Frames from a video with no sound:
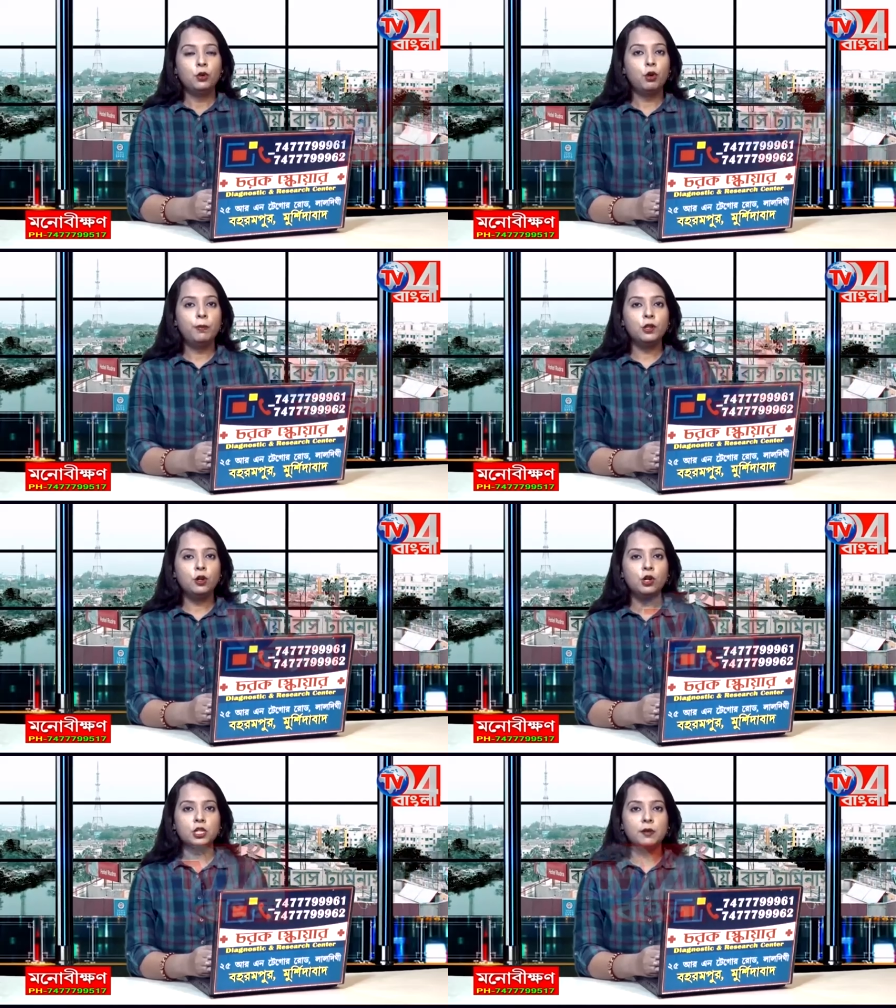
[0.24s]

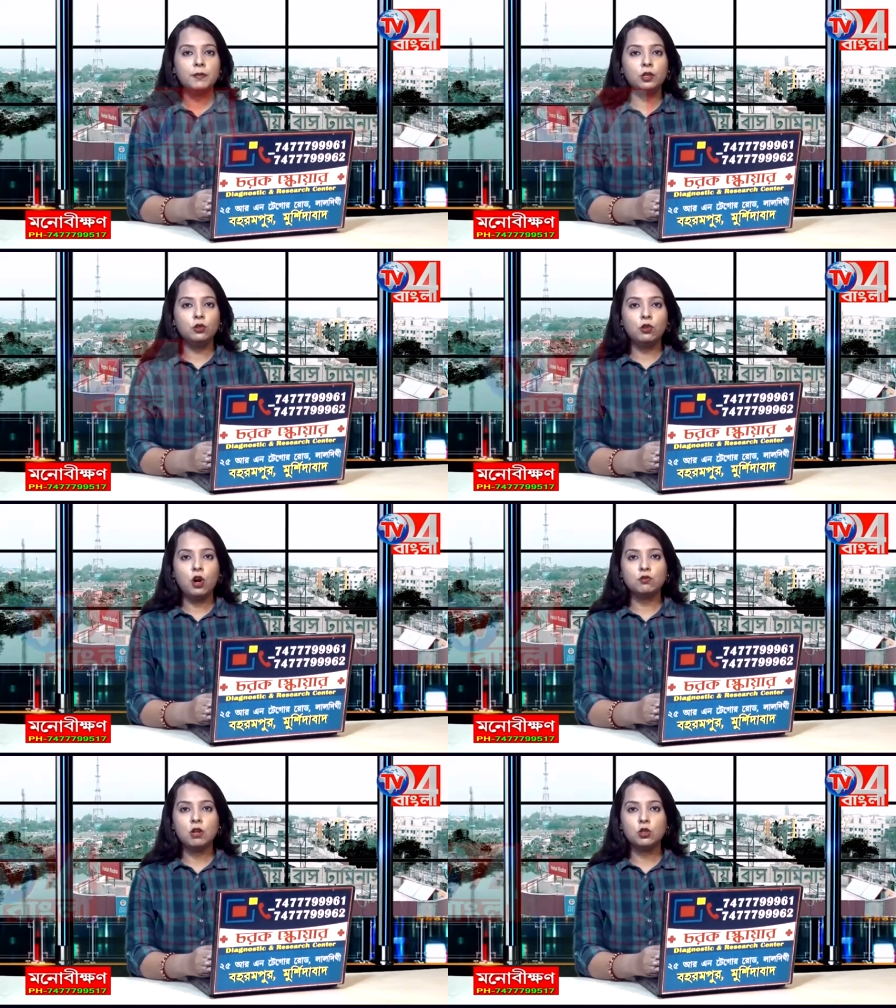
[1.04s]
গোবিন্দ ঘোষের মৃত্যুর
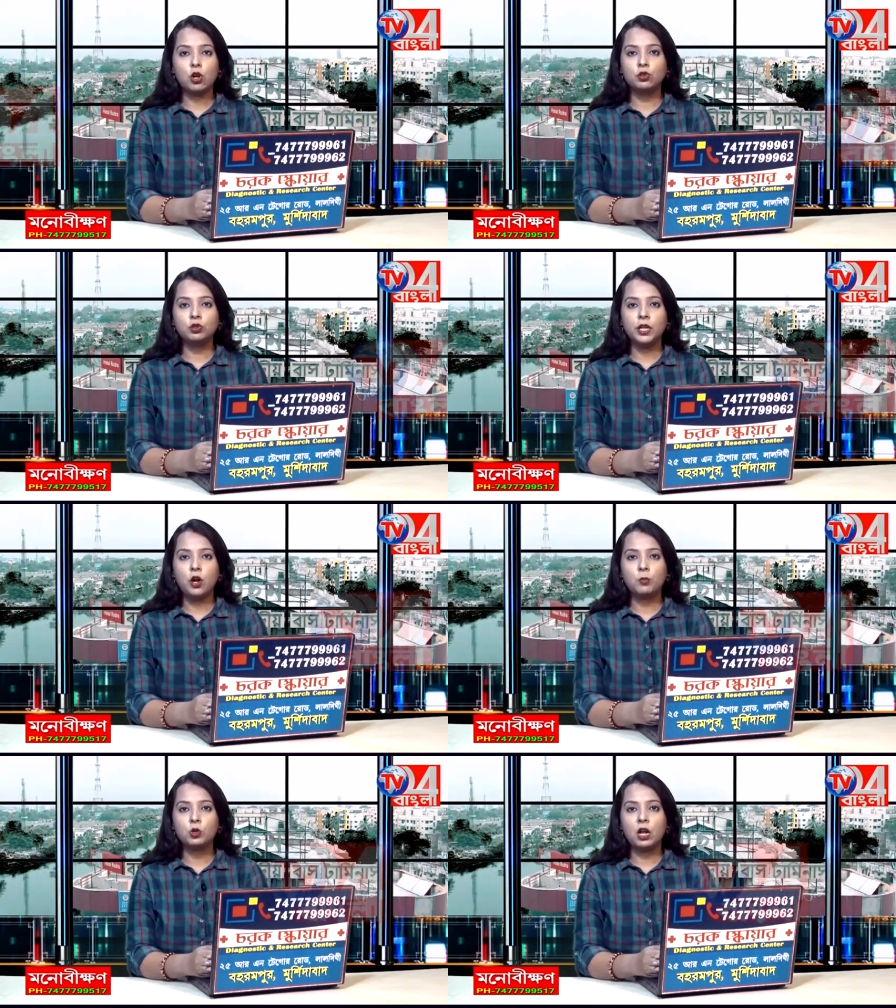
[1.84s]
ঘটনার তদন্তে
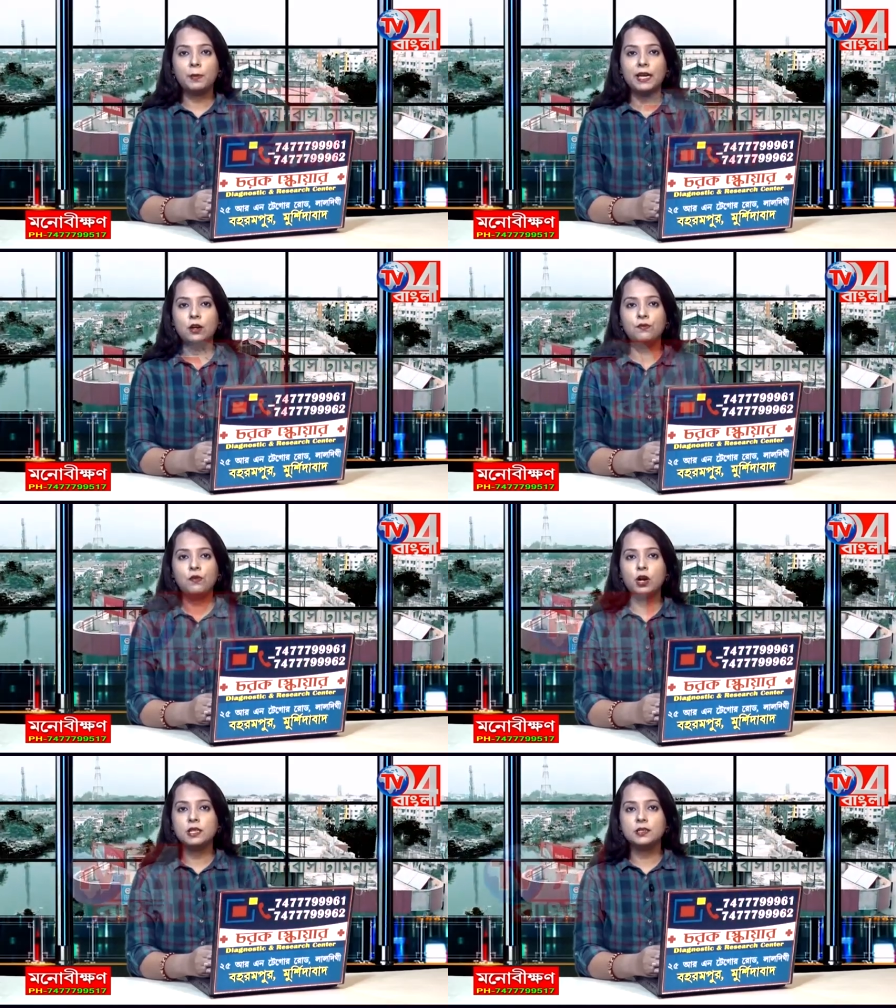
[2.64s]
নবগ্রামে এলো
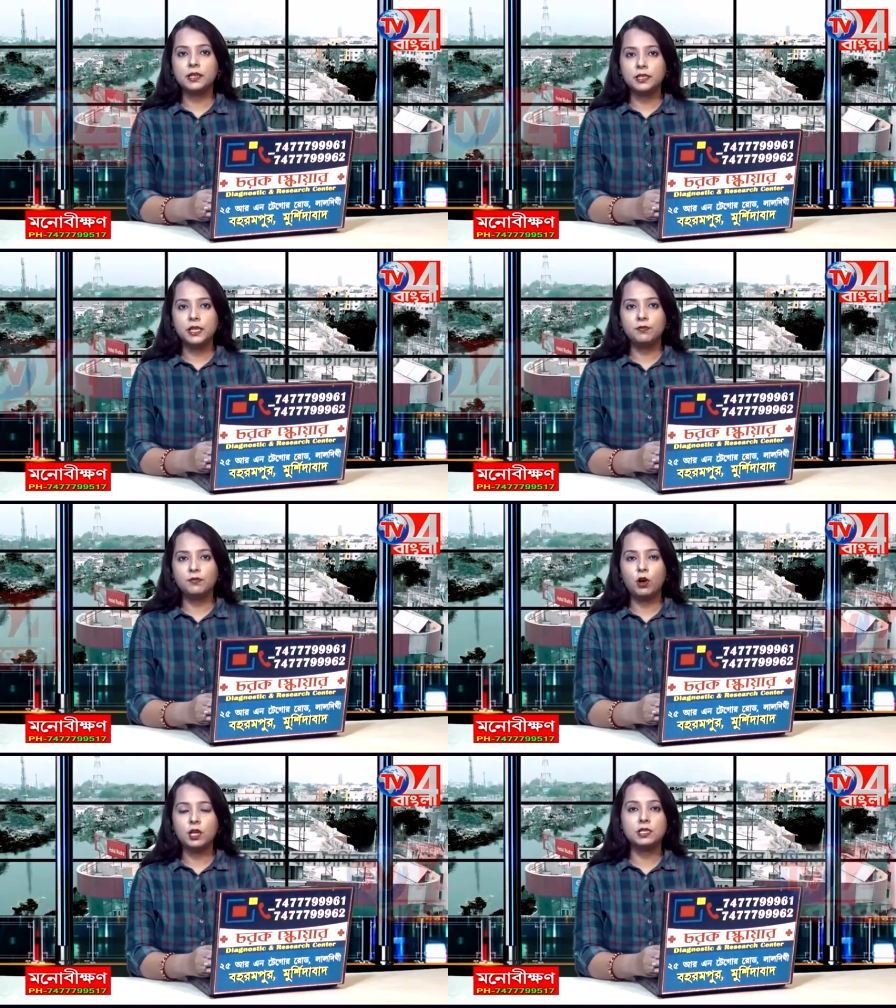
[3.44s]
ফরেন্সিক টিম
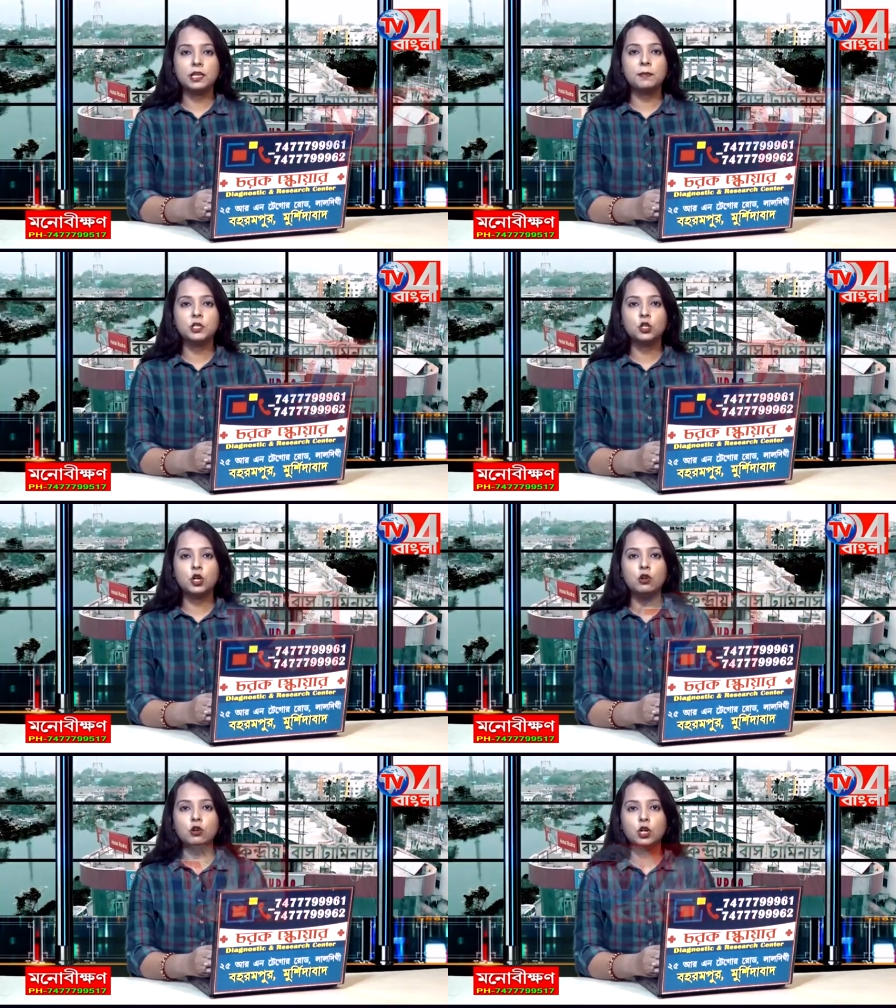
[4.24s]
ফরেন্সিক
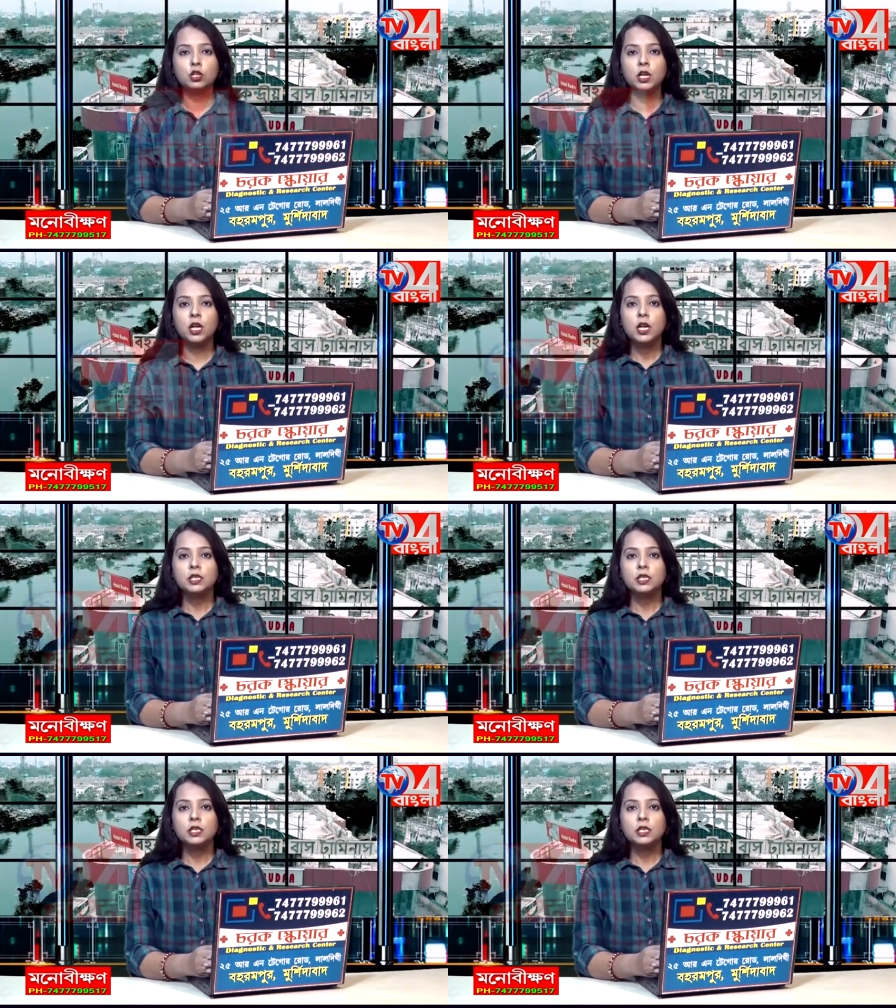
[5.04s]
বিশেষজ্ঞ ডক্টর